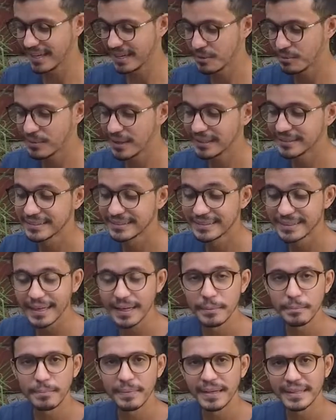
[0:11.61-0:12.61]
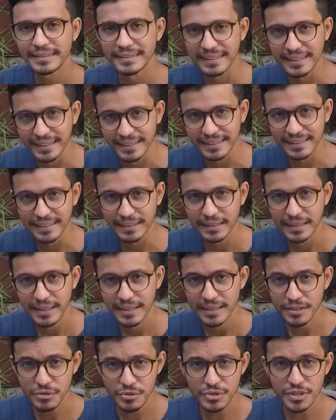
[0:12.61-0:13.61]
eu dei uma aula mostrando todos
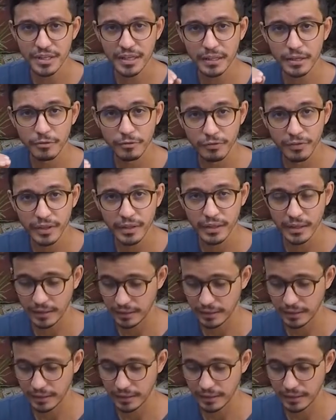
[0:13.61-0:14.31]
os detalhes